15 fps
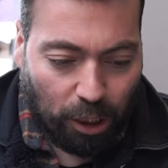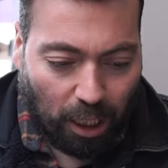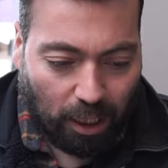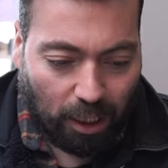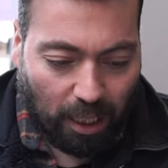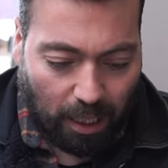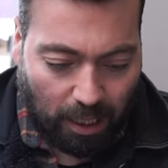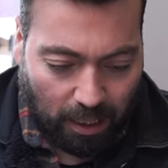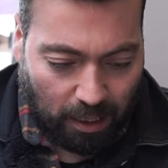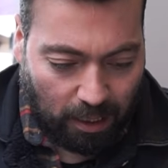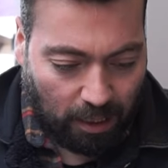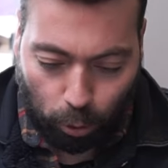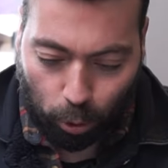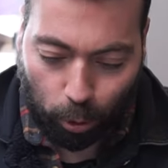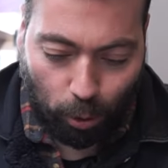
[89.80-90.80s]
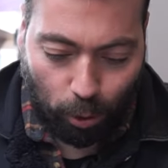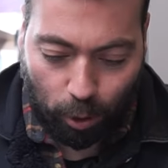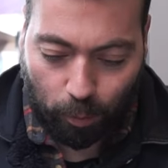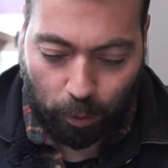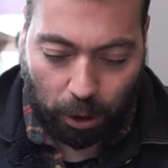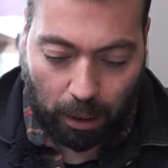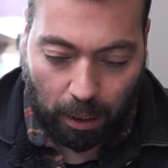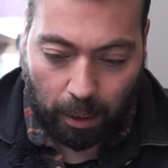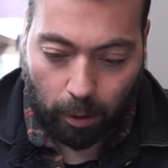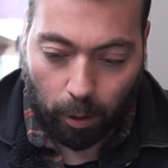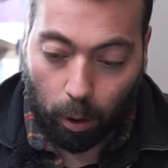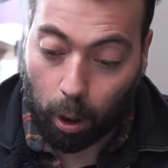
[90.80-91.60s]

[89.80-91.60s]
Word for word: Yanına düşünürüz bir şeyler.